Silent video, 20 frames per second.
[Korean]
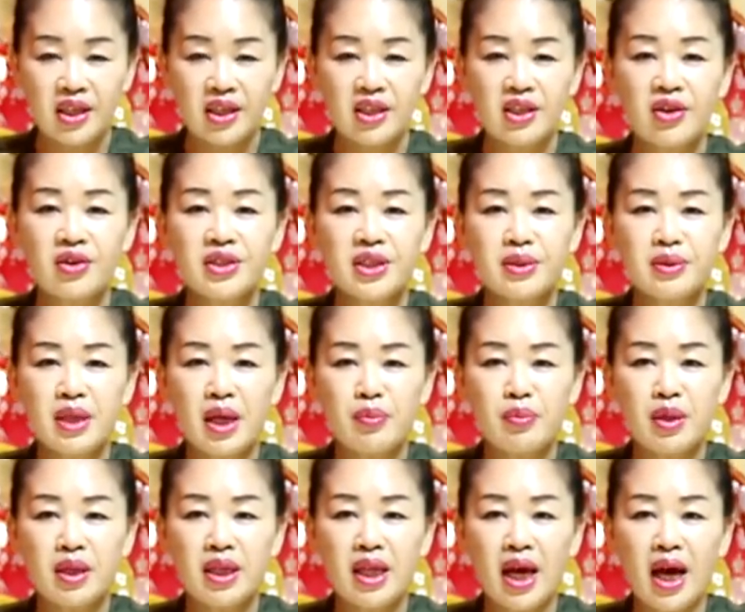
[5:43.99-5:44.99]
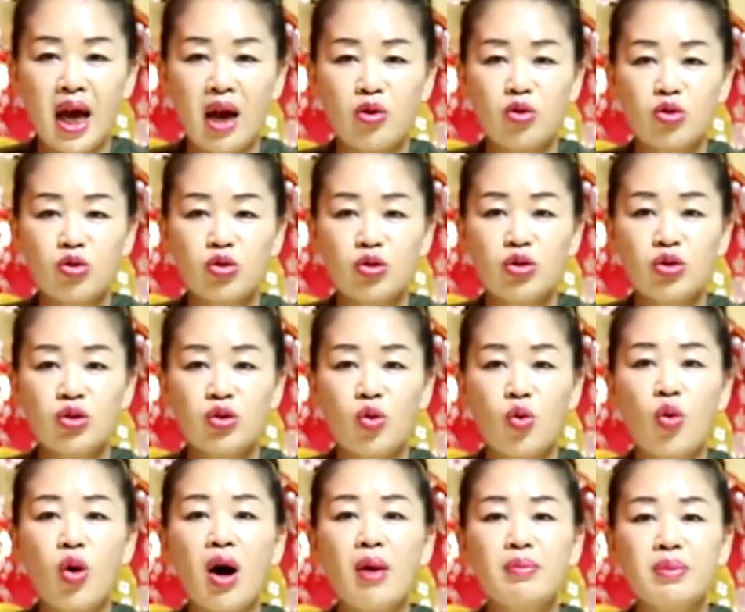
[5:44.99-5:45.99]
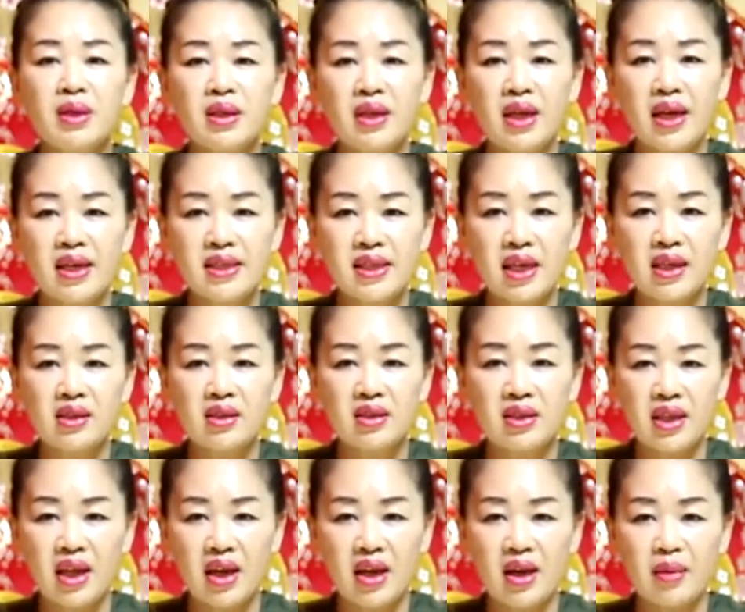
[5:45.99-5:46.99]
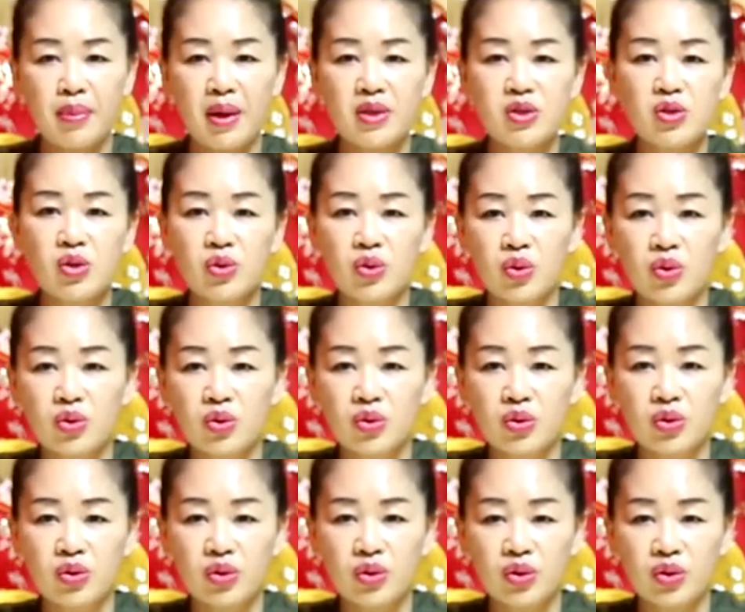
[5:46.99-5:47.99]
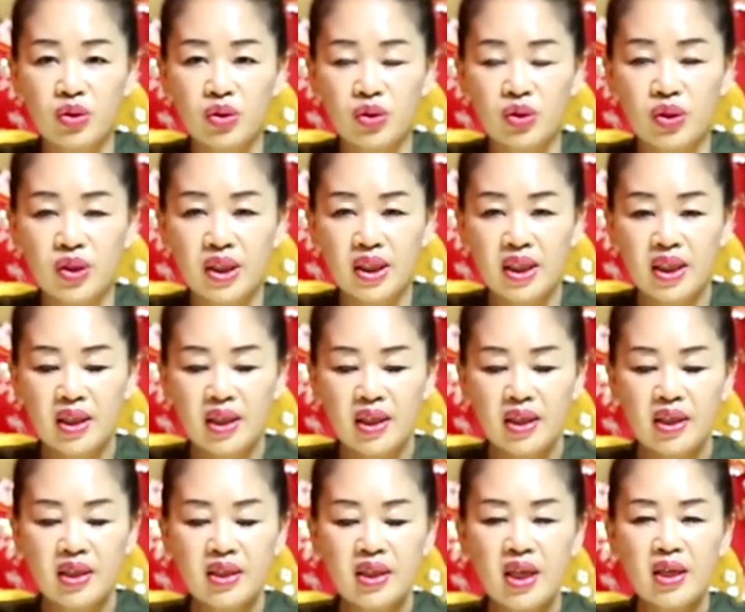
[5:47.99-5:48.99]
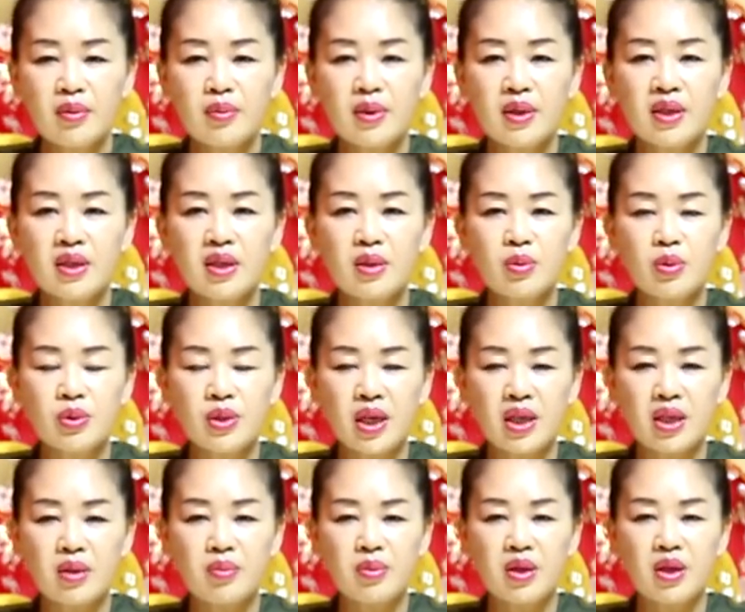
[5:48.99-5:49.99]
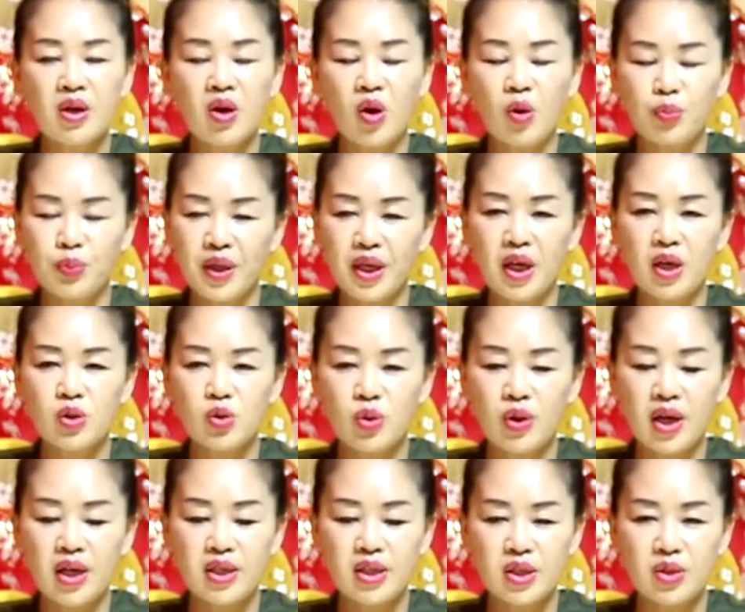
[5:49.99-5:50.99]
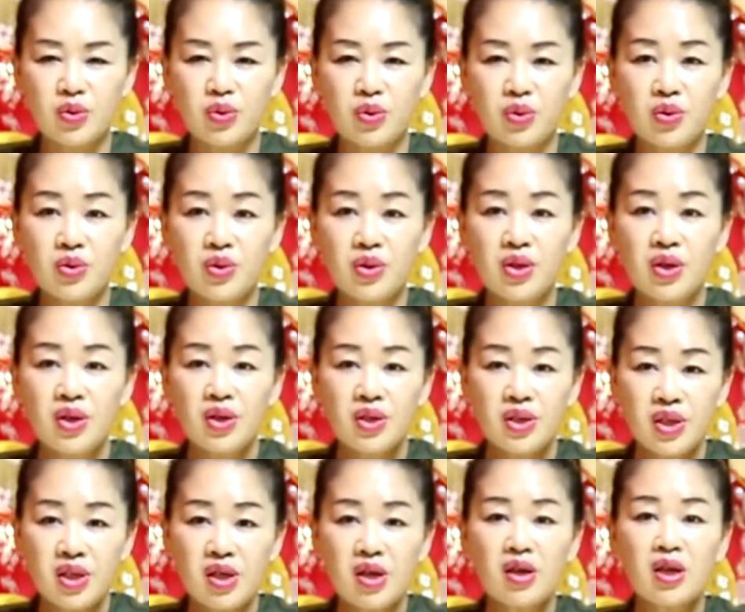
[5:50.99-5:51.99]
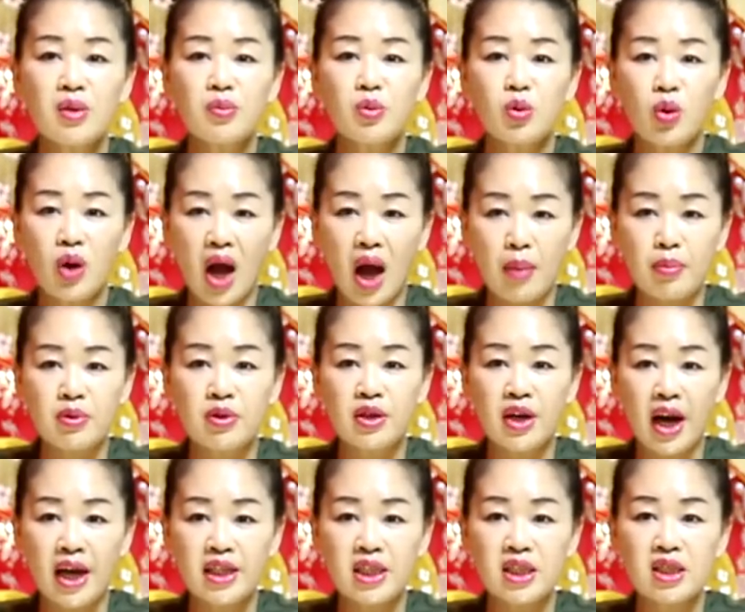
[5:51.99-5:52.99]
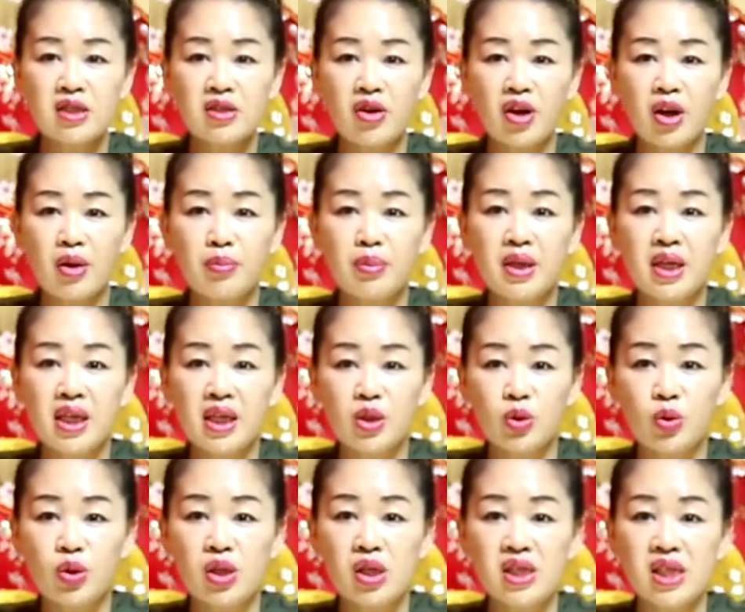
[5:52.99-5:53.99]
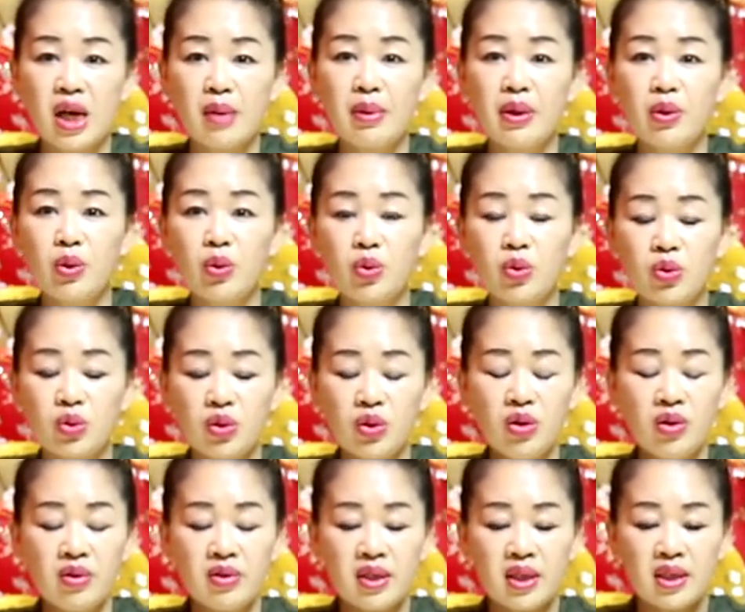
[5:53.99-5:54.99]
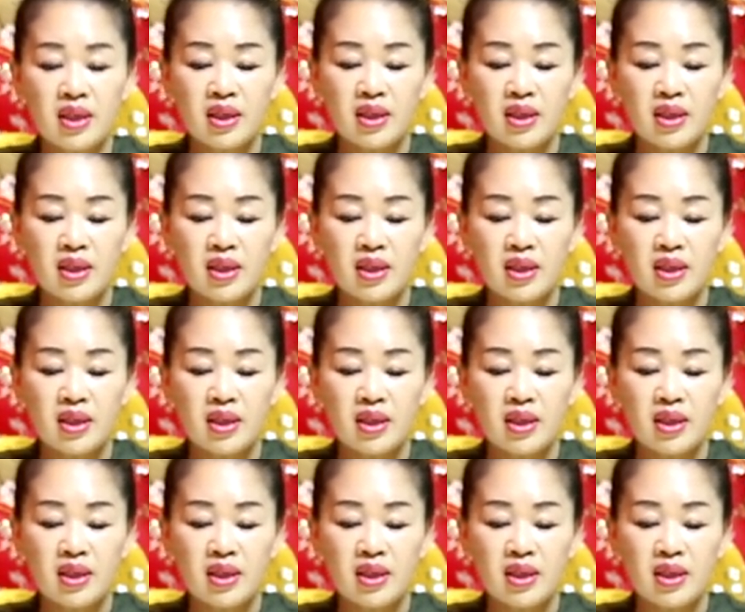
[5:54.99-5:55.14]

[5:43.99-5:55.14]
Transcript: 이러신답니다 하고 구합니다. 쌀을 다 받쳐놓고 그렇게 되면 그 집 조상님들이 겁나게 좋아하시고 신령님 도 감흥을 하시는 거예요. 미리 조리를 잡아놓고